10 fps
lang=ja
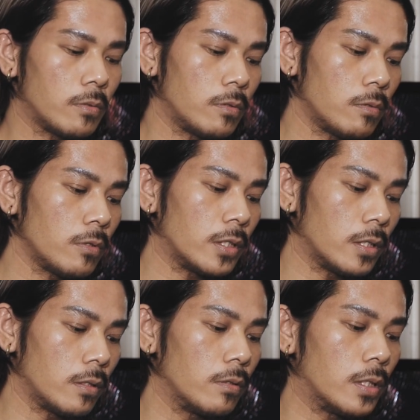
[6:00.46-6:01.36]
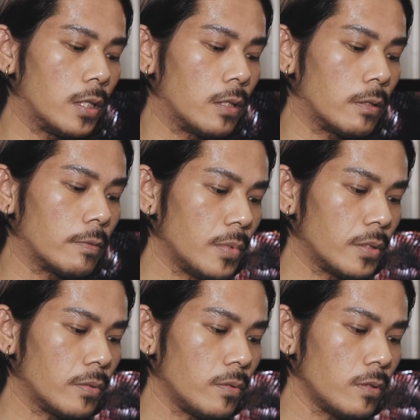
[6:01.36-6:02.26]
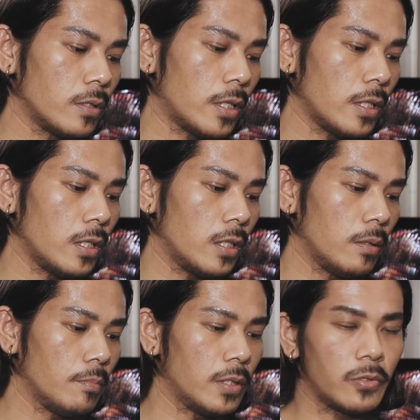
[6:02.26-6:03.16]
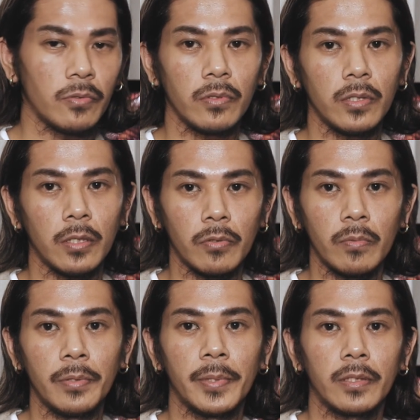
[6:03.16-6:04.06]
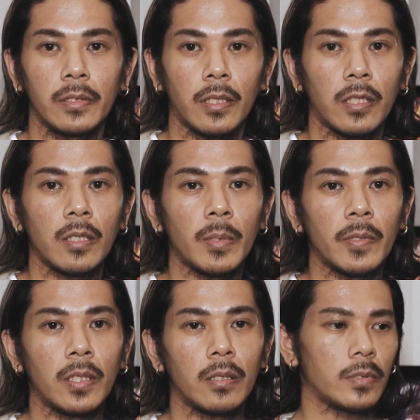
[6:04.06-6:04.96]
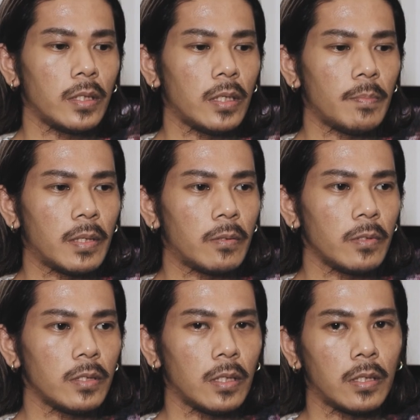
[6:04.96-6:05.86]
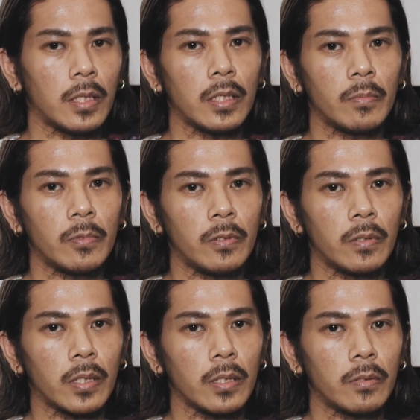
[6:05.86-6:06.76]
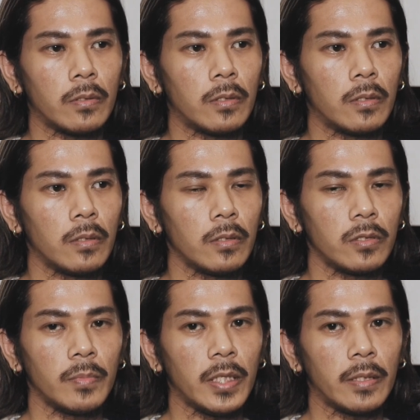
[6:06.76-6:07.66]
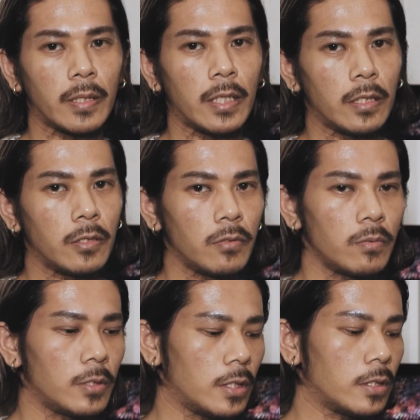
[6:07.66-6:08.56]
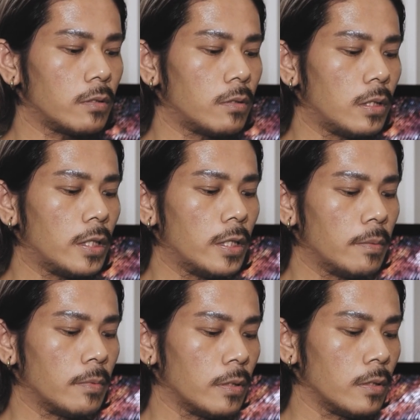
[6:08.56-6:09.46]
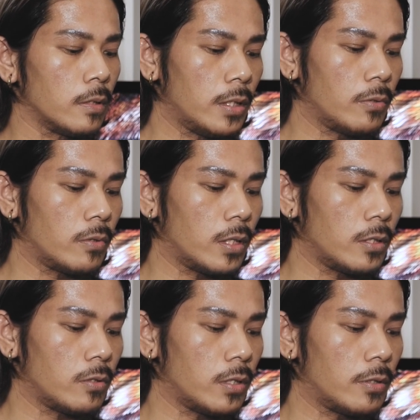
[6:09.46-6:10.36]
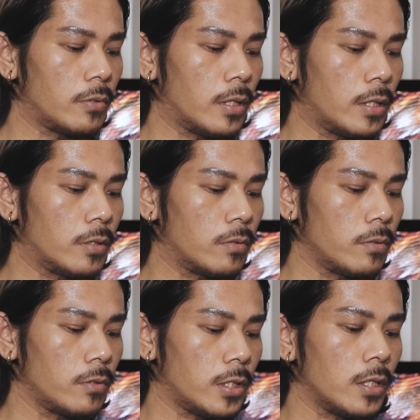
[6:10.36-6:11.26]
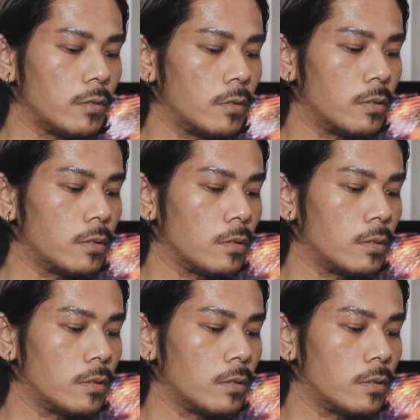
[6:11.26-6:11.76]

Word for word: ず驚いたっていうかまあそんぐらい、まあ、上手だと思います片山はでやっぱ堀さんの中でも結構うまいでかなり有名らしくてネオトラディショナルとかねそういうジャンル